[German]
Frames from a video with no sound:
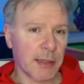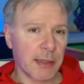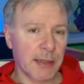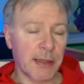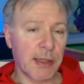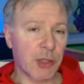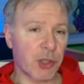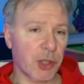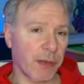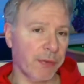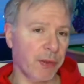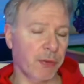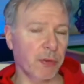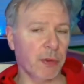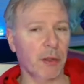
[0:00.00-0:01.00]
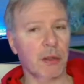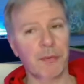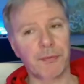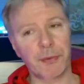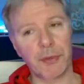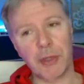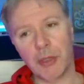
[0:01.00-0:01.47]
die Geschäftsführerin
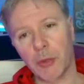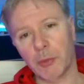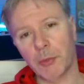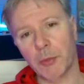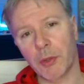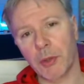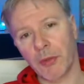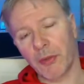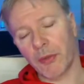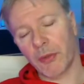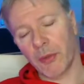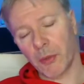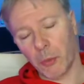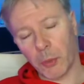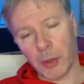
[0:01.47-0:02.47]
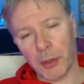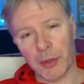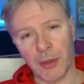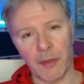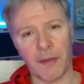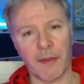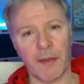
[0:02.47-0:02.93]
von E-Commerce One
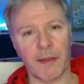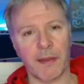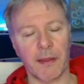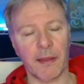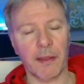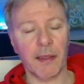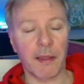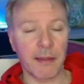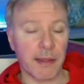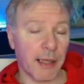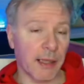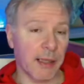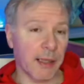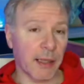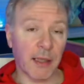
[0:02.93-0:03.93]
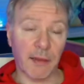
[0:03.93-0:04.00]
ist äh, Dalia